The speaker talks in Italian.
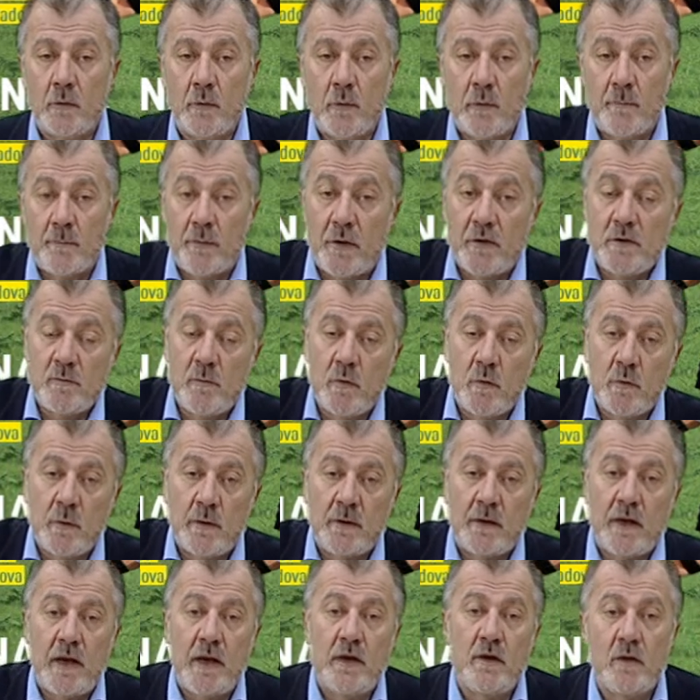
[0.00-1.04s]
prossimo
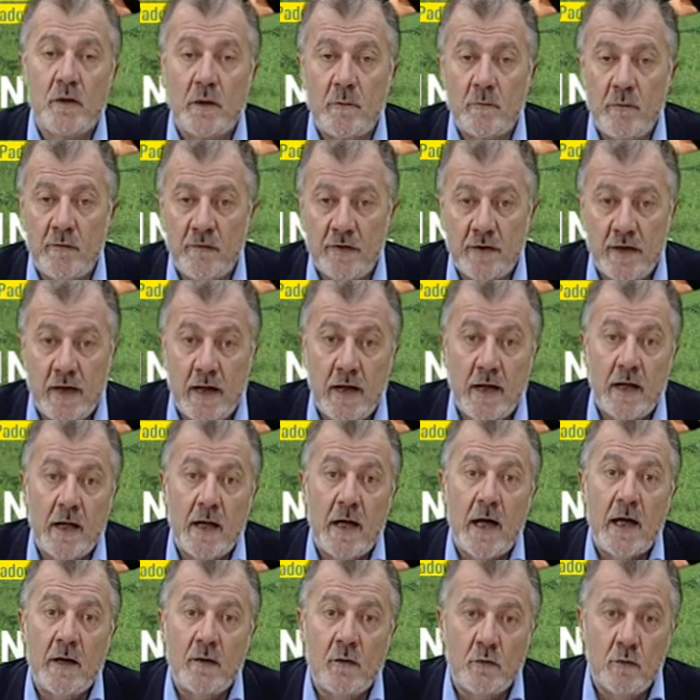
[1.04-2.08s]
quadriennio che mi vedrà
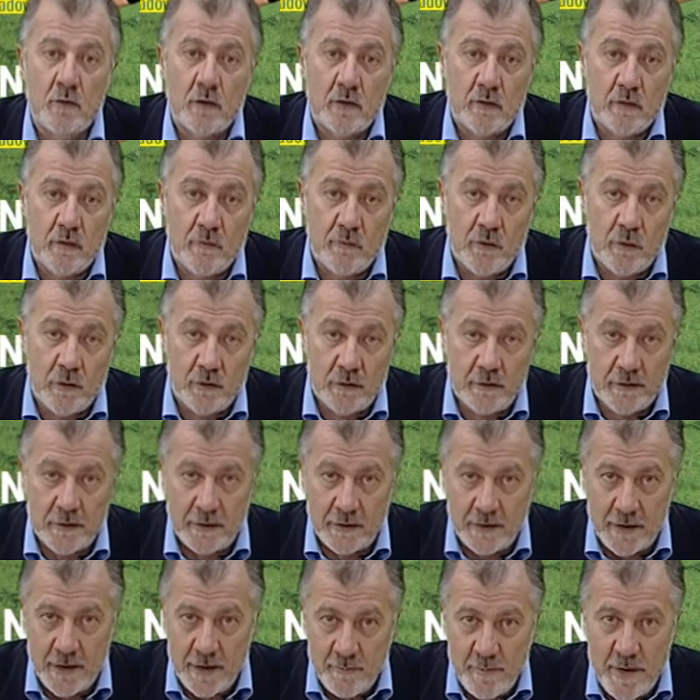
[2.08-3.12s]
ancora una
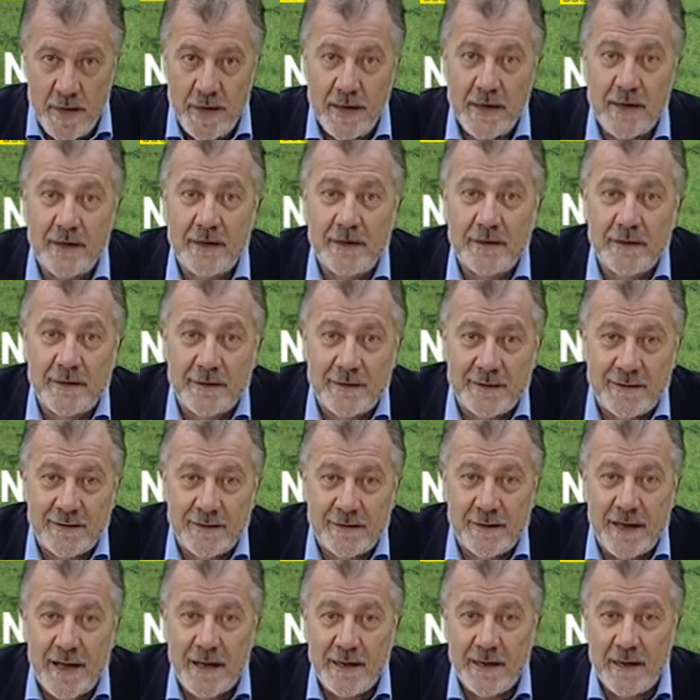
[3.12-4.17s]
volta, ahimè,
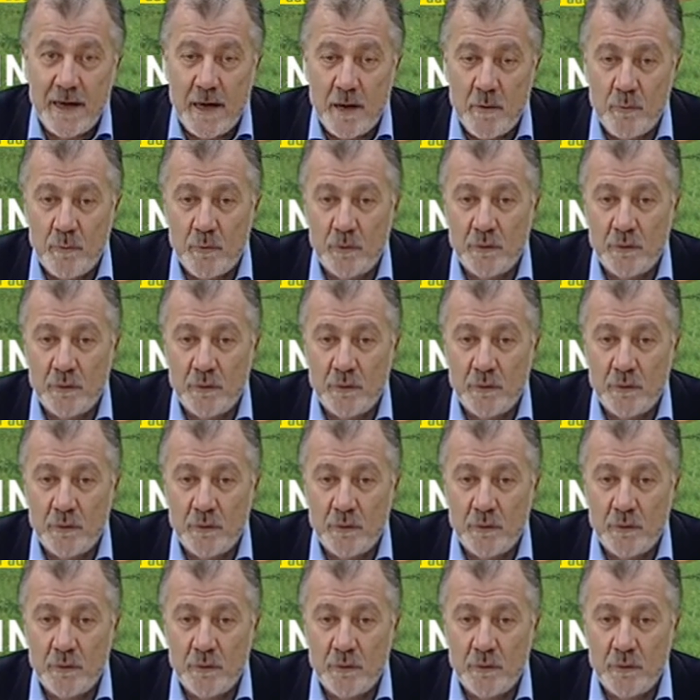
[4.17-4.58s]
eh, a capo